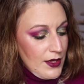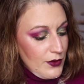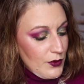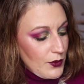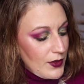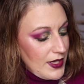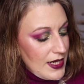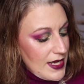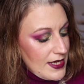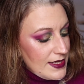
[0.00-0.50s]

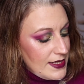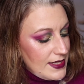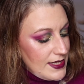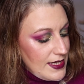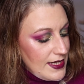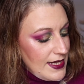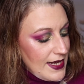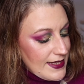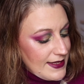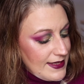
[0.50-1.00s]
Donc là,
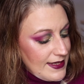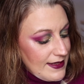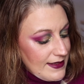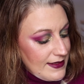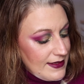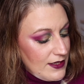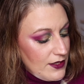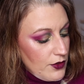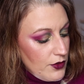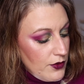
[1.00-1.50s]
c'est la
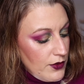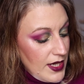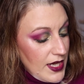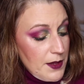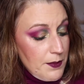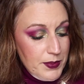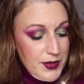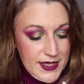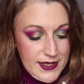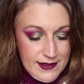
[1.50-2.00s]
teinte
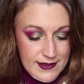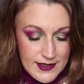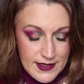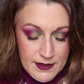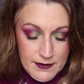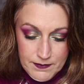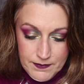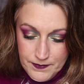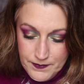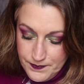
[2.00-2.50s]

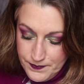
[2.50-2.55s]
épicée.